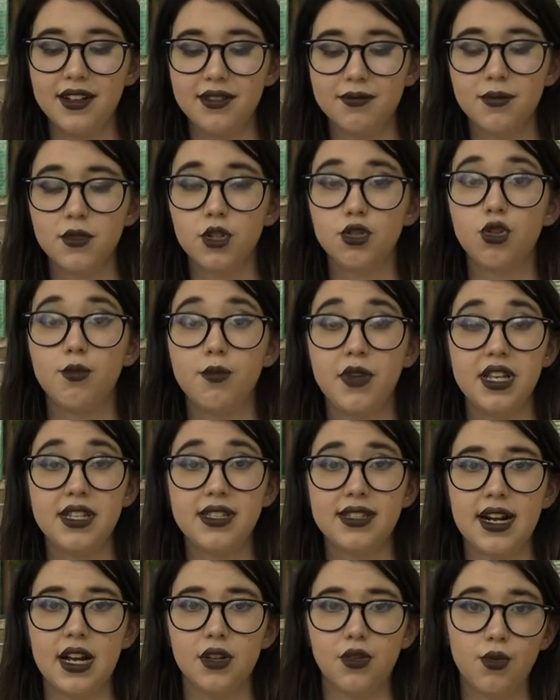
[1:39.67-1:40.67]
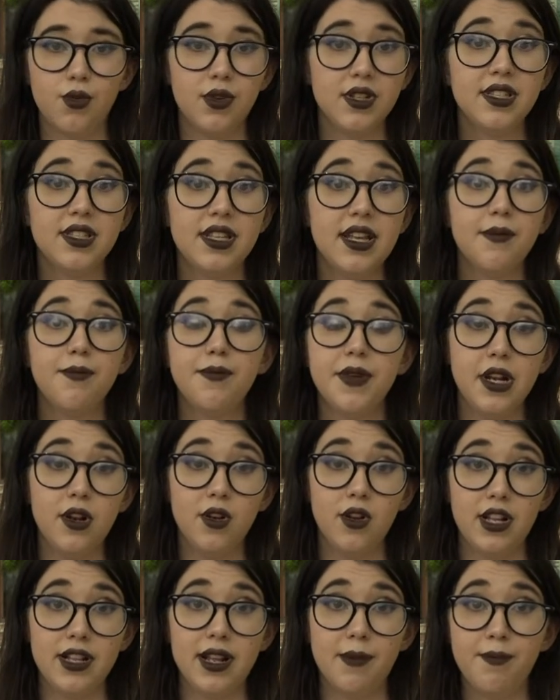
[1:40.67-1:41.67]
somministrato queste
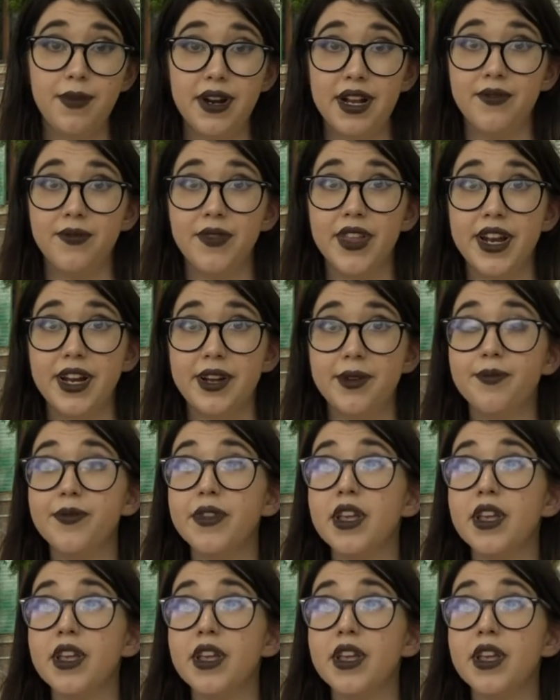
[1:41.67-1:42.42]
pillole da prendere.